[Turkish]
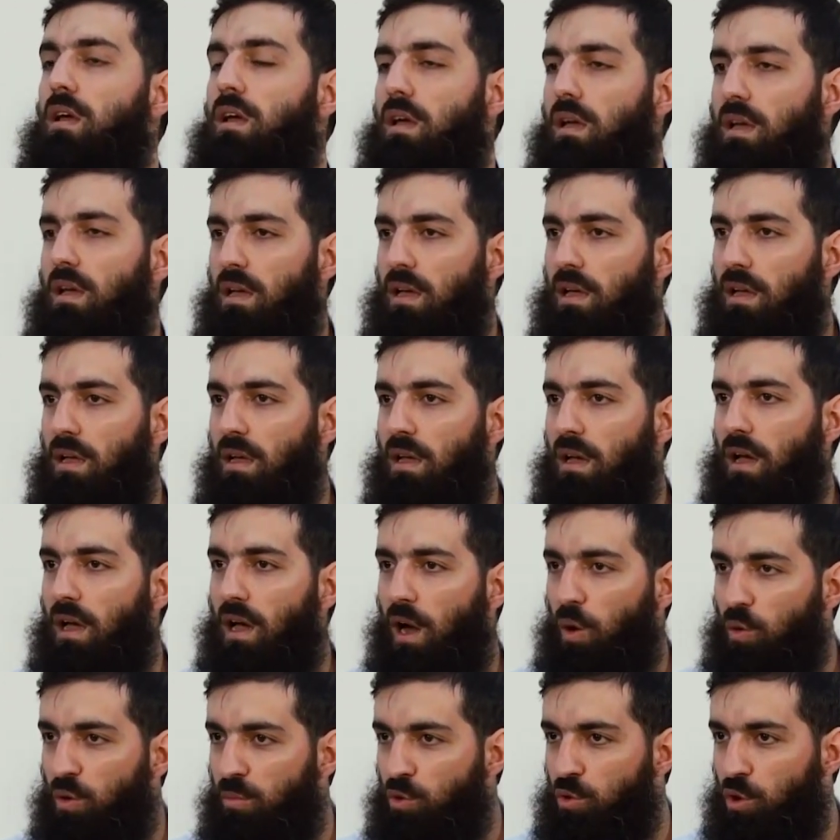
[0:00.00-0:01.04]
e,
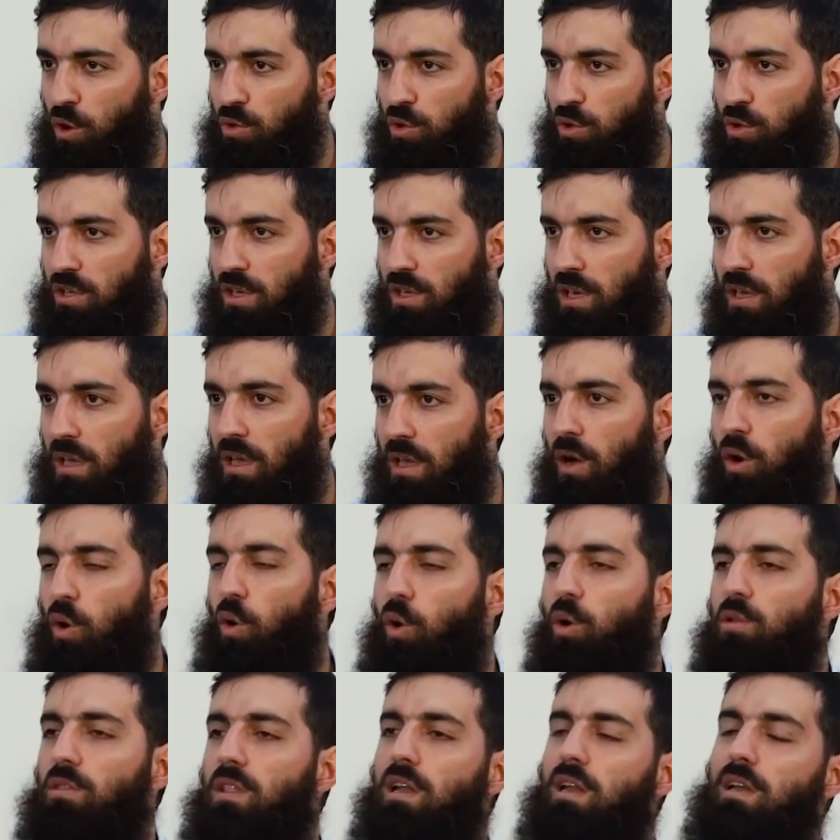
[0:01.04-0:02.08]
kavim yoktur ki
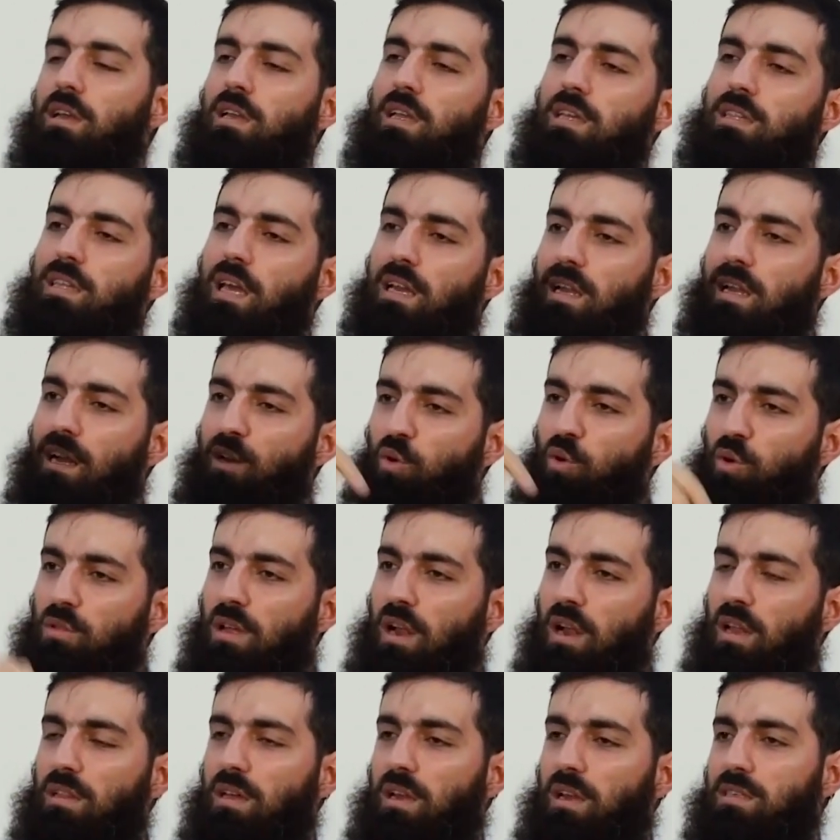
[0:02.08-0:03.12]
onların liderleri
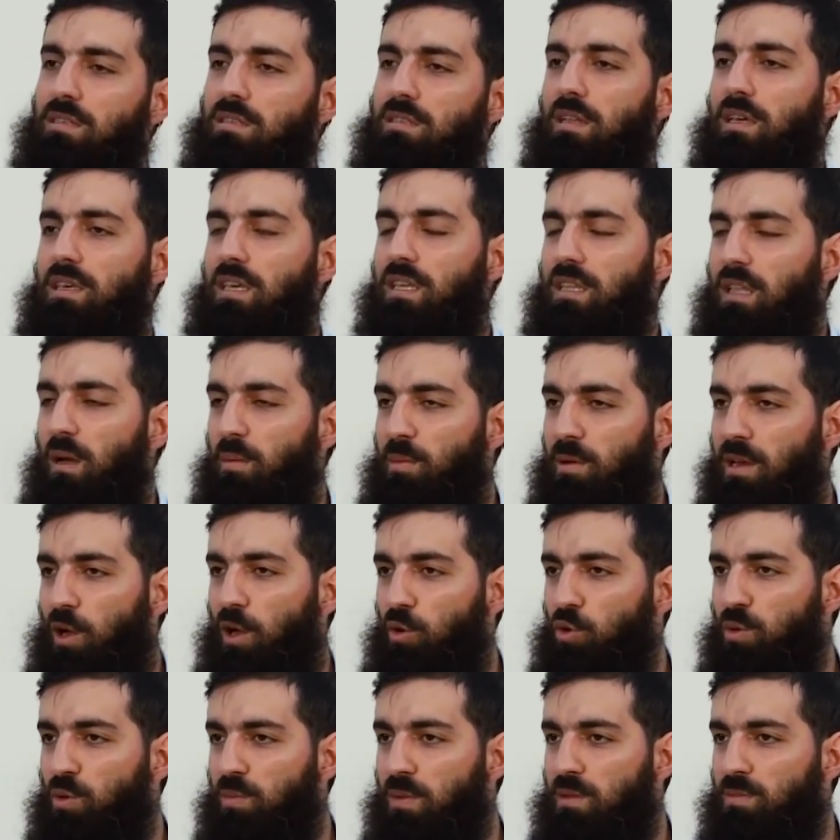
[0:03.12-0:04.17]
onların arasında kitap ile
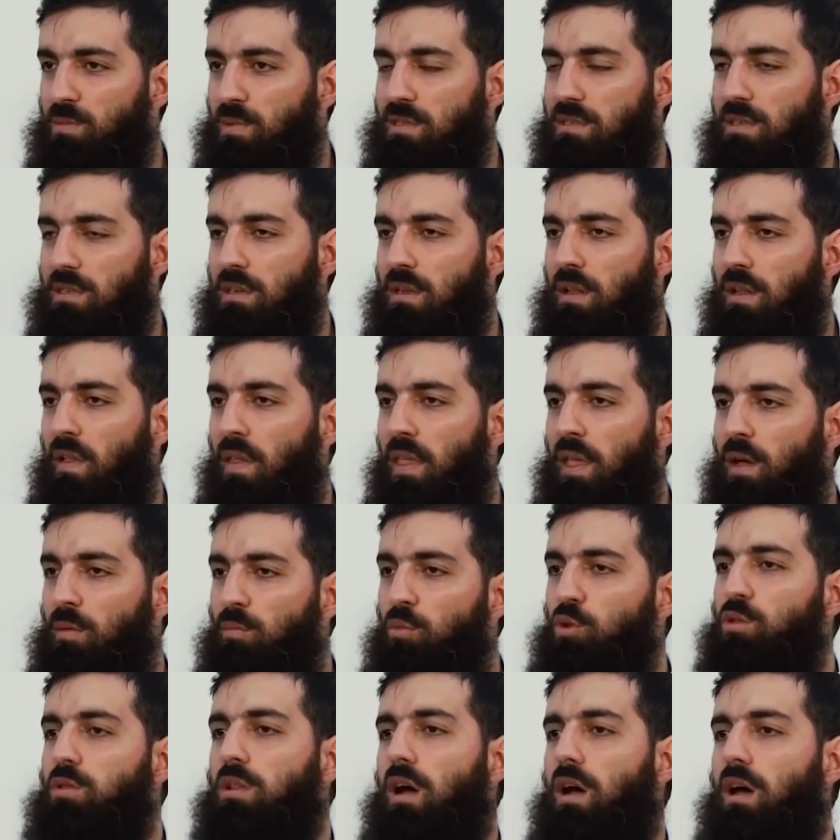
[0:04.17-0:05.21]
hükmetmesin.
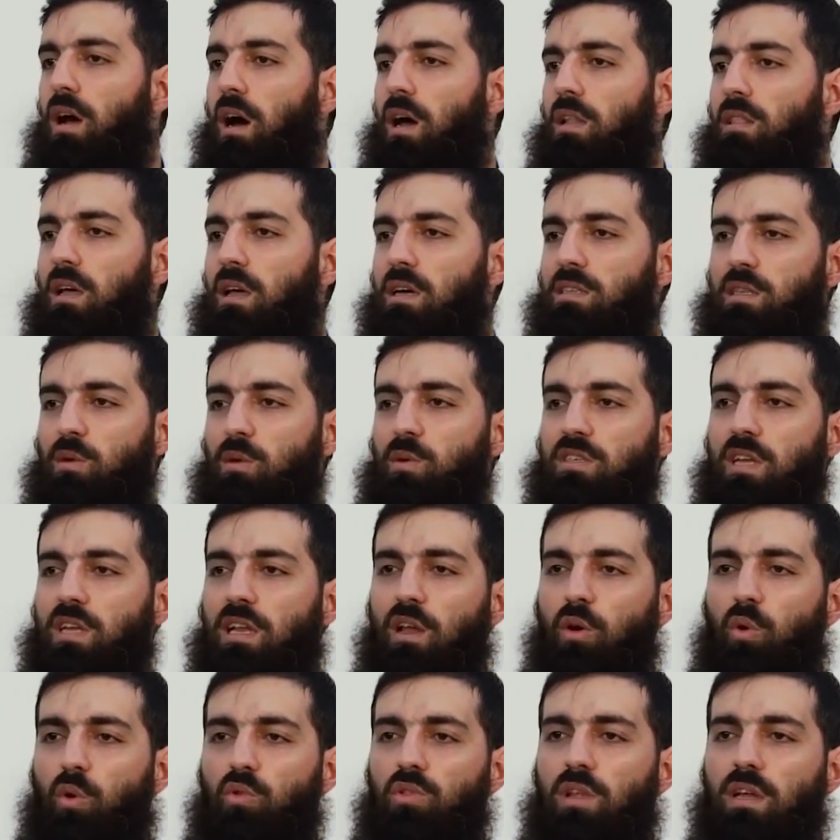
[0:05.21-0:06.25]
Mutlaka Allah azze ve
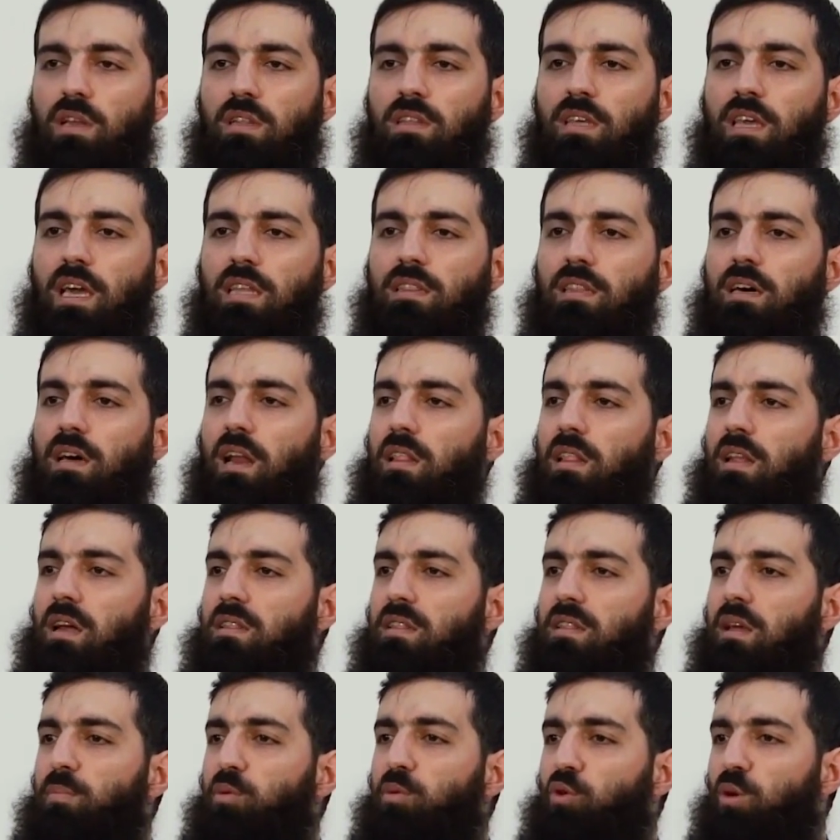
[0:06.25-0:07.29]
celle onların kendi
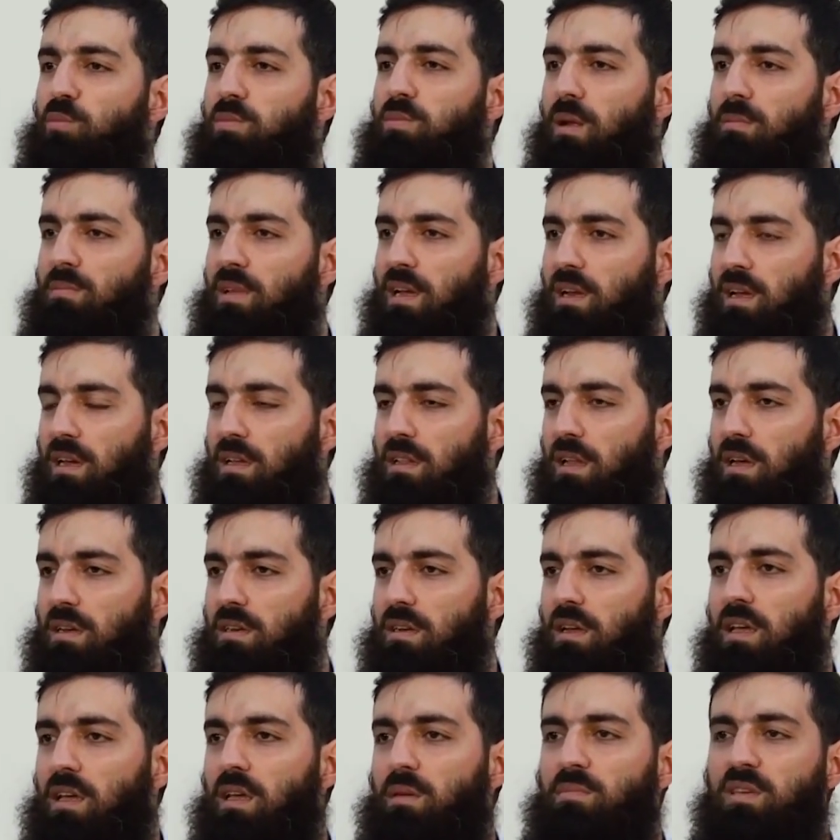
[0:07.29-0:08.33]
aralarında problemler kılar,
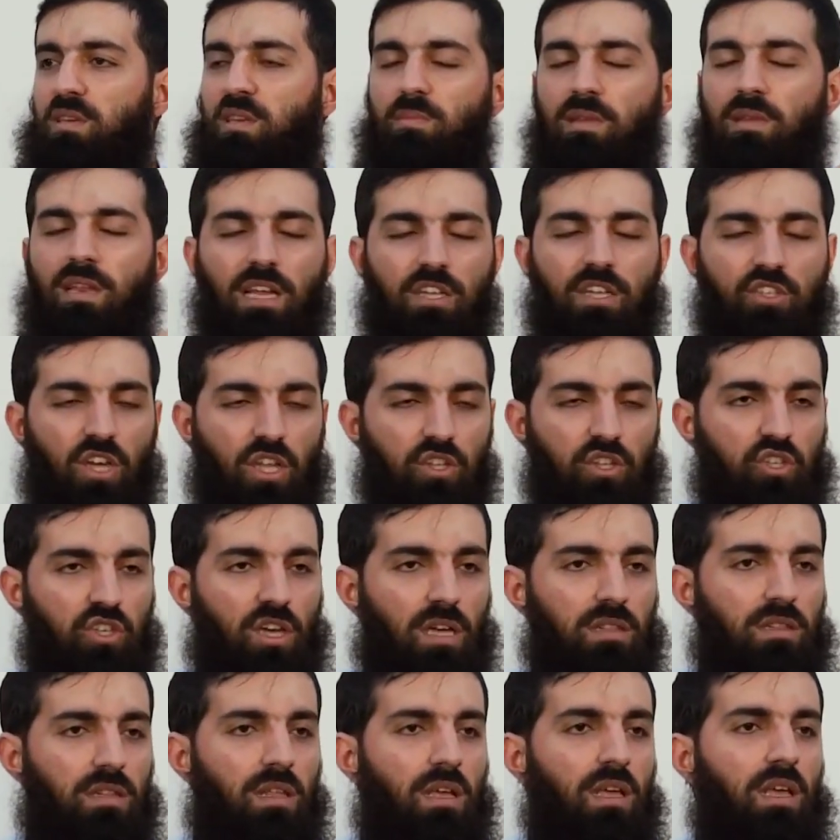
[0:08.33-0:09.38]
birbiriyle
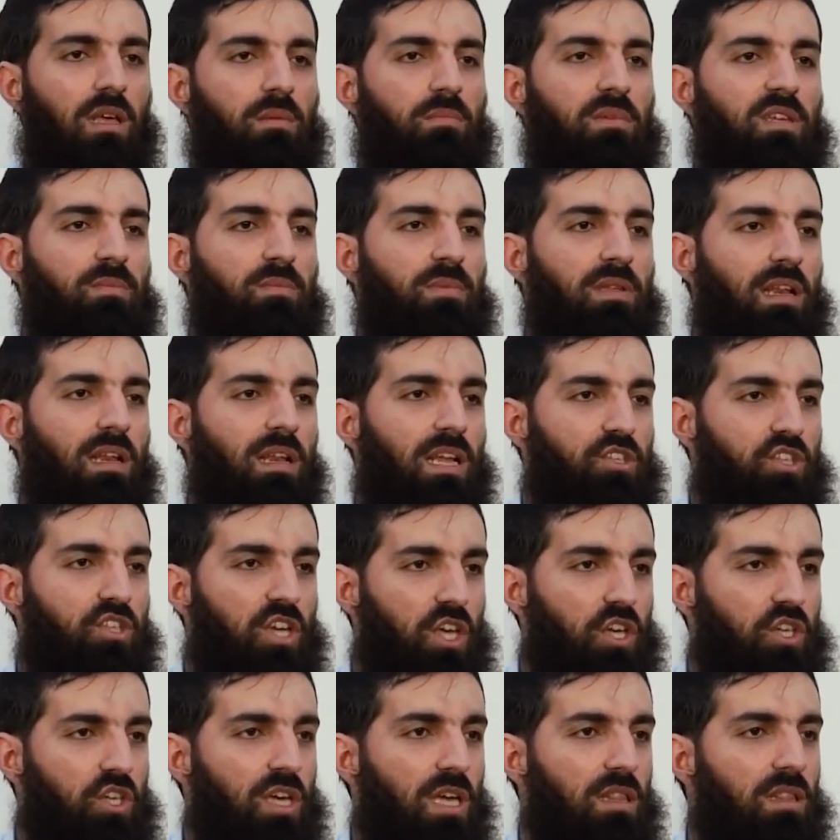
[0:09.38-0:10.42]
çatışan, birbiriyle
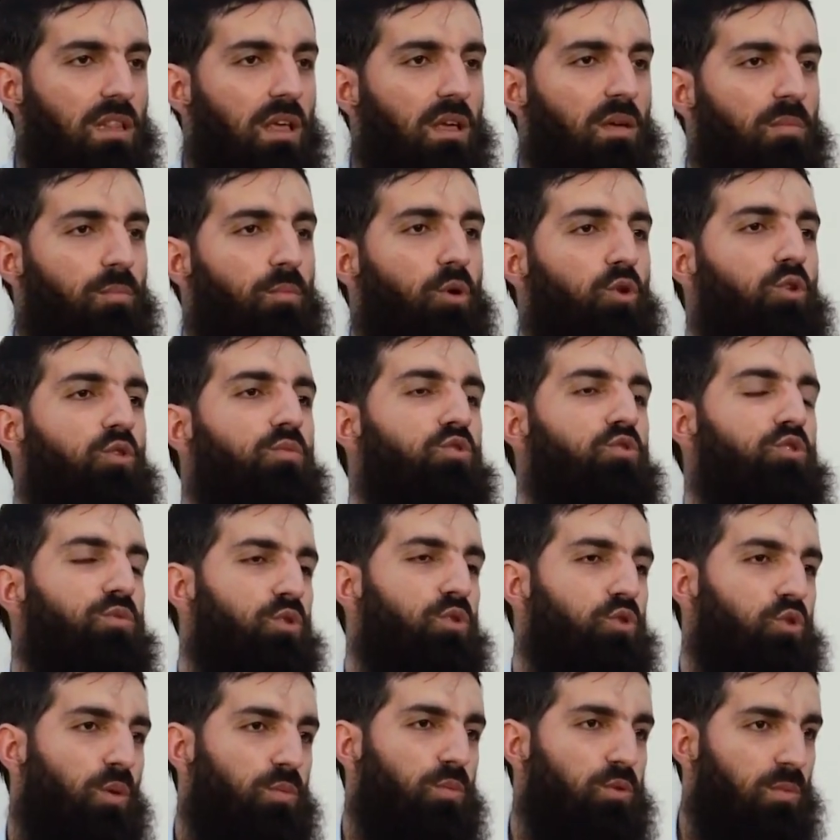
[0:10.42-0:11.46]
çekişen, bölünmüş
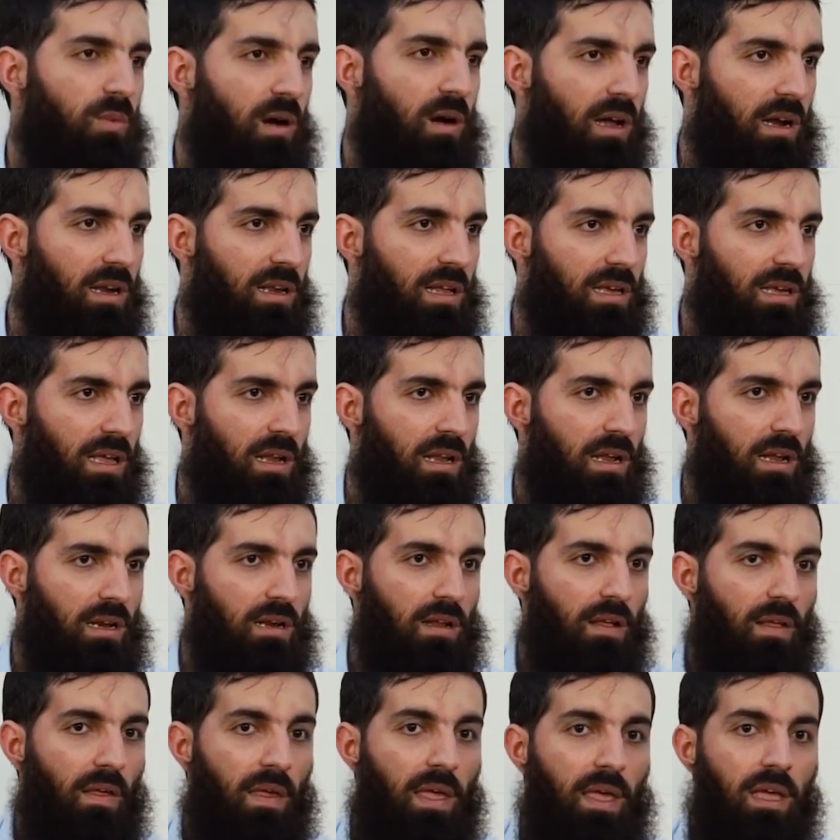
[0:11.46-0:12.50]
bir toplum haline geldiler.